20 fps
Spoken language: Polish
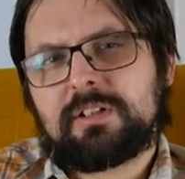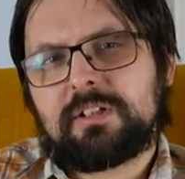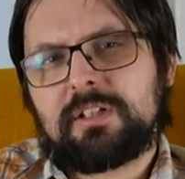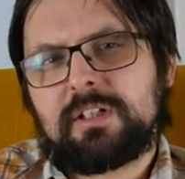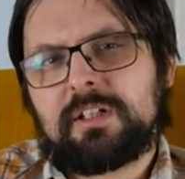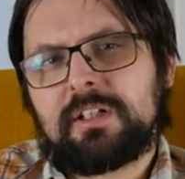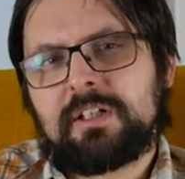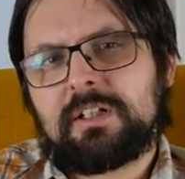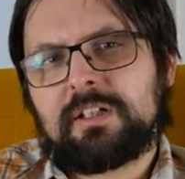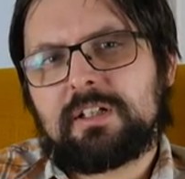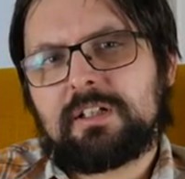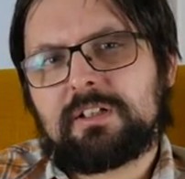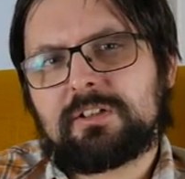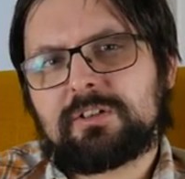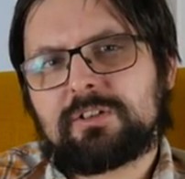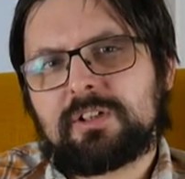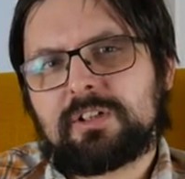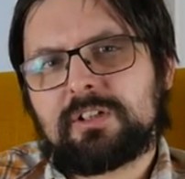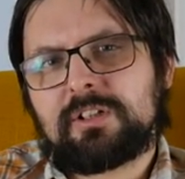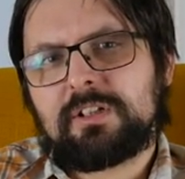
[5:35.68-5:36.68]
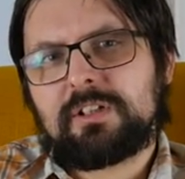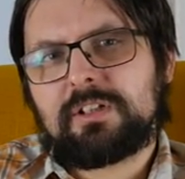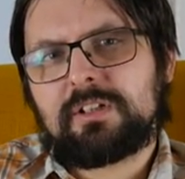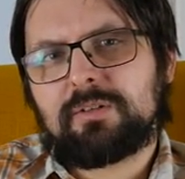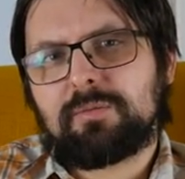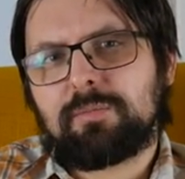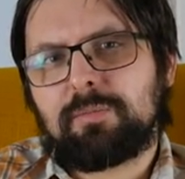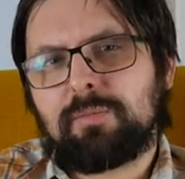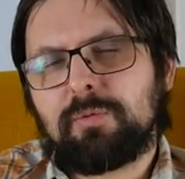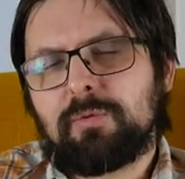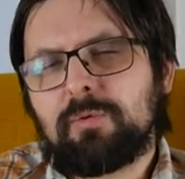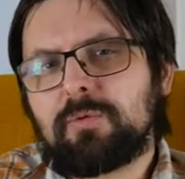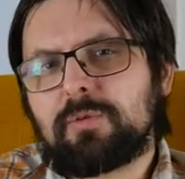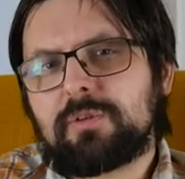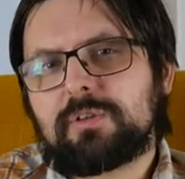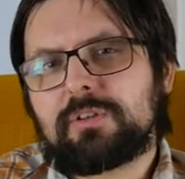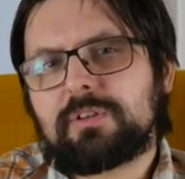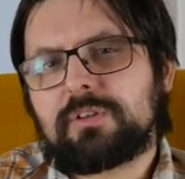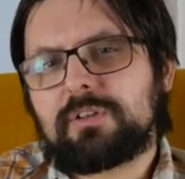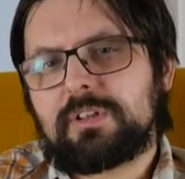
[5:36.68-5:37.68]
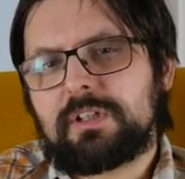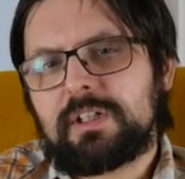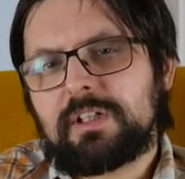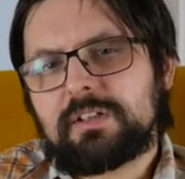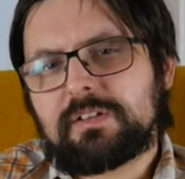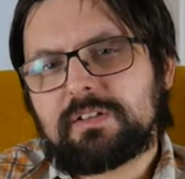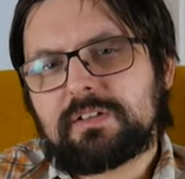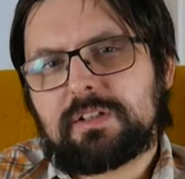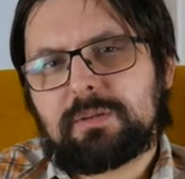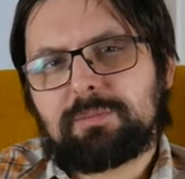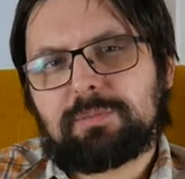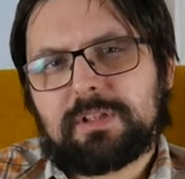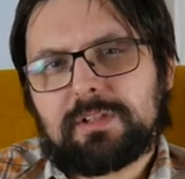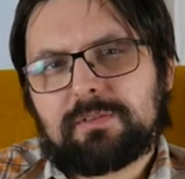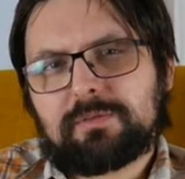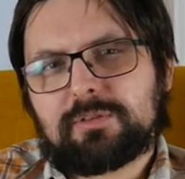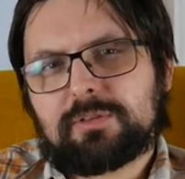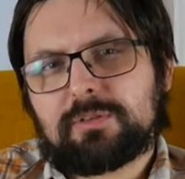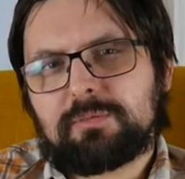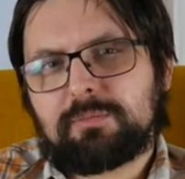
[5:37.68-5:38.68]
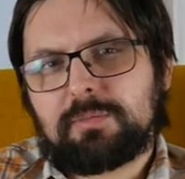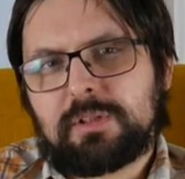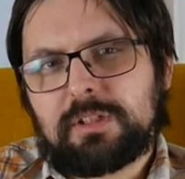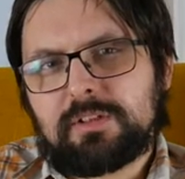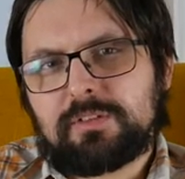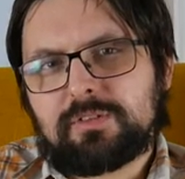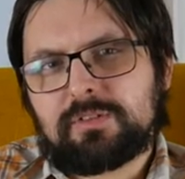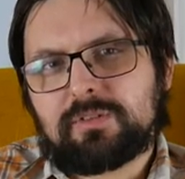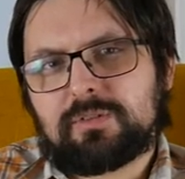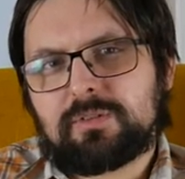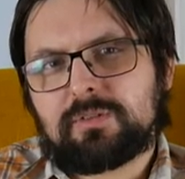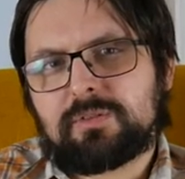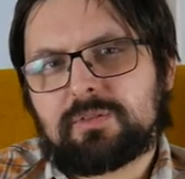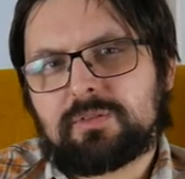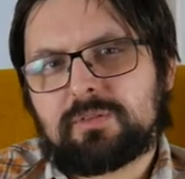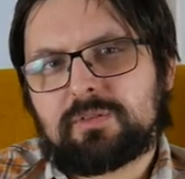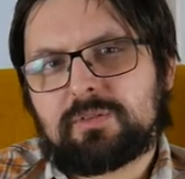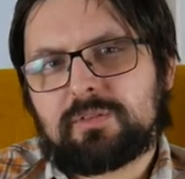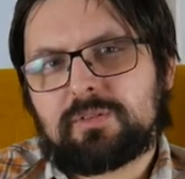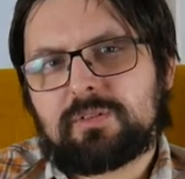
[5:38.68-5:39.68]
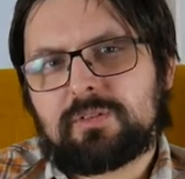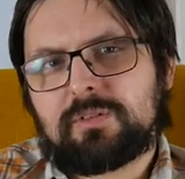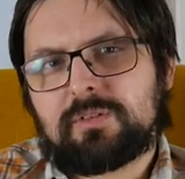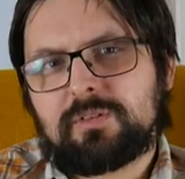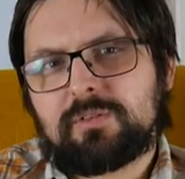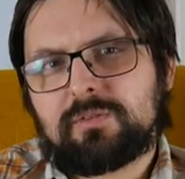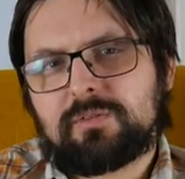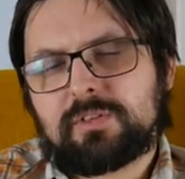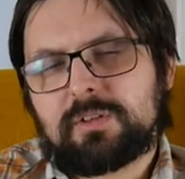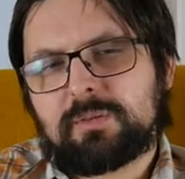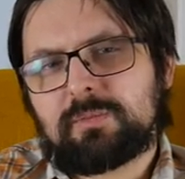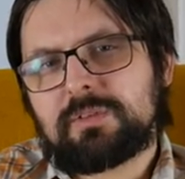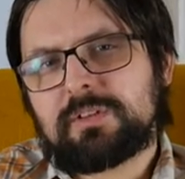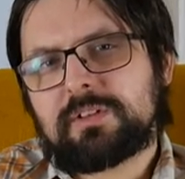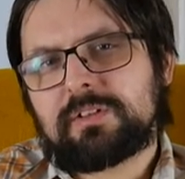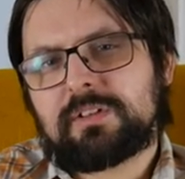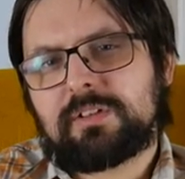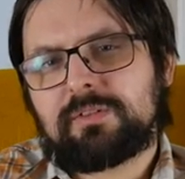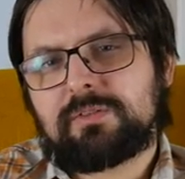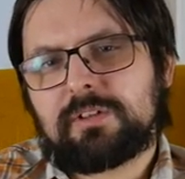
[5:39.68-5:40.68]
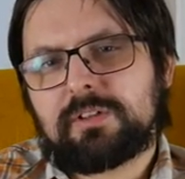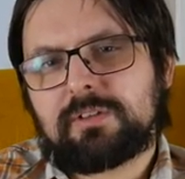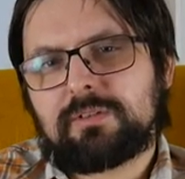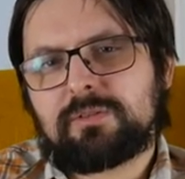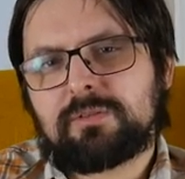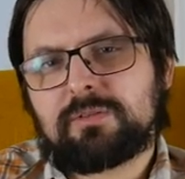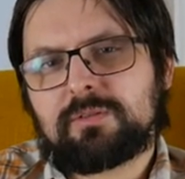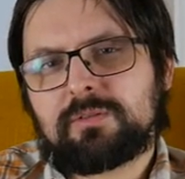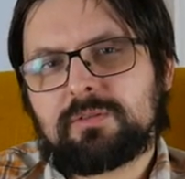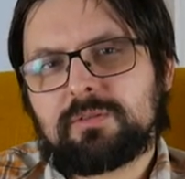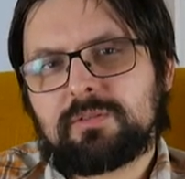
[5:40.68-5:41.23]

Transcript: I jeżeli Bóg nie jest na pierwszym miejscu w tym zestawieniu,